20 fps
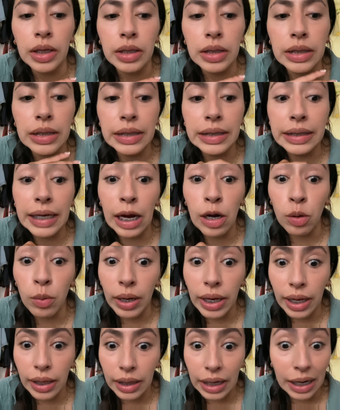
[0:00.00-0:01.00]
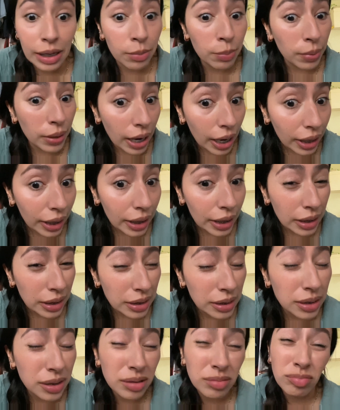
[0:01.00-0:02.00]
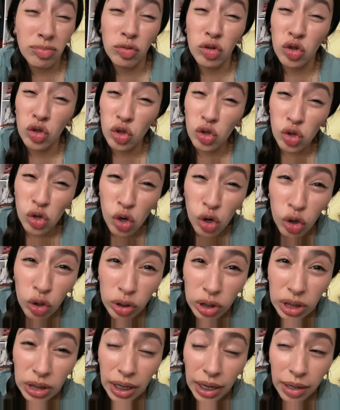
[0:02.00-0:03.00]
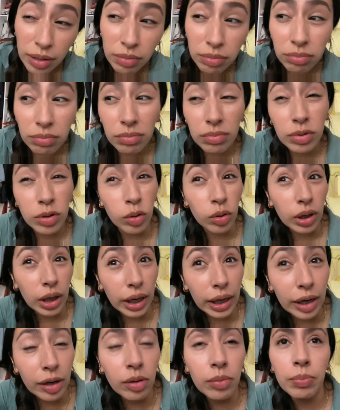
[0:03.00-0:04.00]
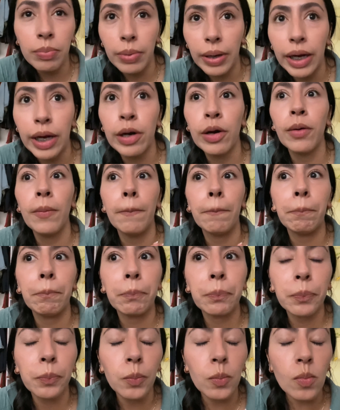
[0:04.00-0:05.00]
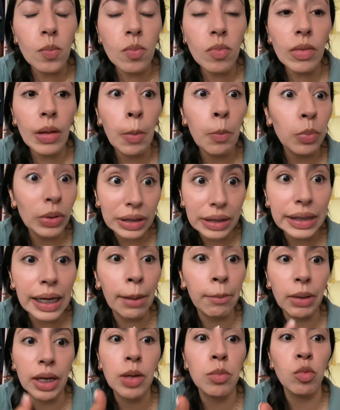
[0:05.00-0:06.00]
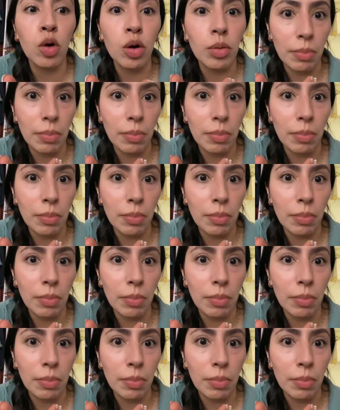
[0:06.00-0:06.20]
ya no vaya a traer brackets, no lo sé, no creo, pero pues ya mínimo